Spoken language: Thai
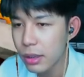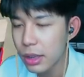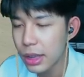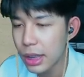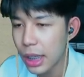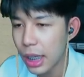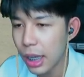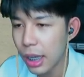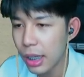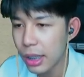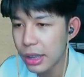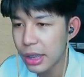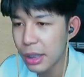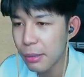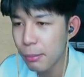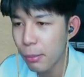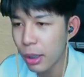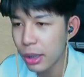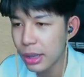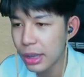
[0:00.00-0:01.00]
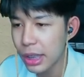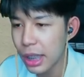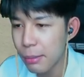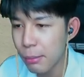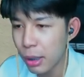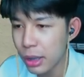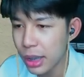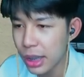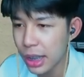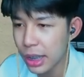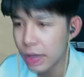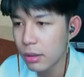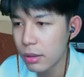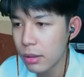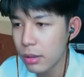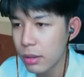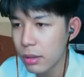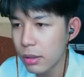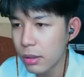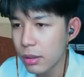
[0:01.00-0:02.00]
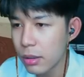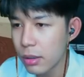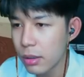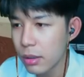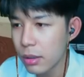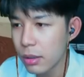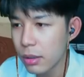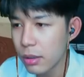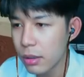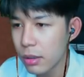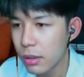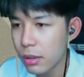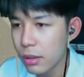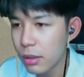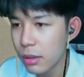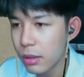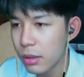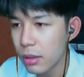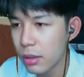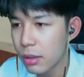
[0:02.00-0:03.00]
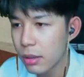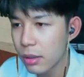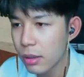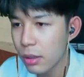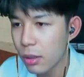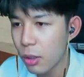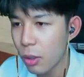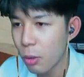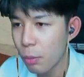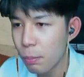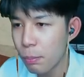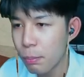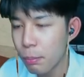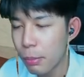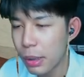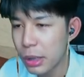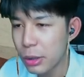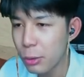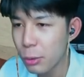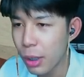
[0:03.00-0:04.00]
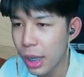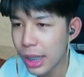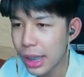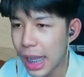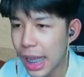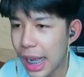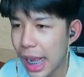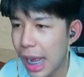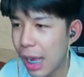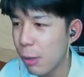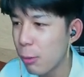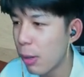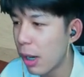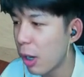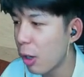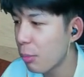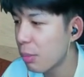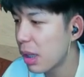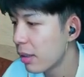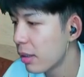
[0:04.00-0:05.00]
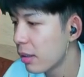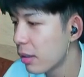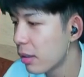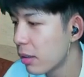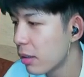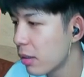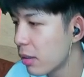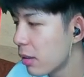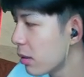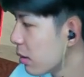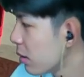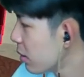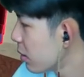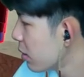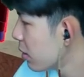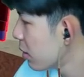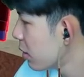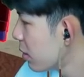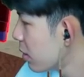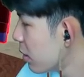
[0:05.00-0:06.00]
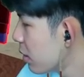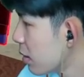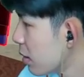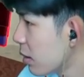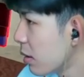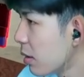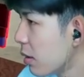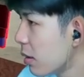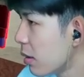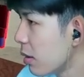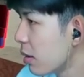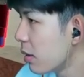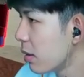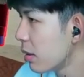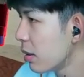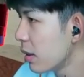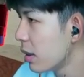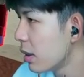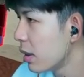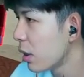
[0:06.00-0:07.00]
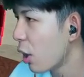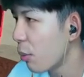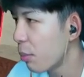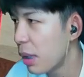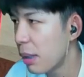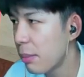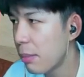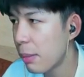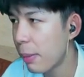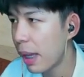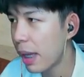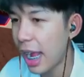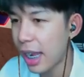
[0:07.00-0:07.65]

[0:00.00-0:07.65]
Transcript: อะไรดีมอนเดมอนอะไรเนี่ยผมมองไม่เห็นอ่ะของมันอยู่ข้างล่างข้าหัวของพี่มีอ๋อฉายาพี่ฉายาของพี่มีปะ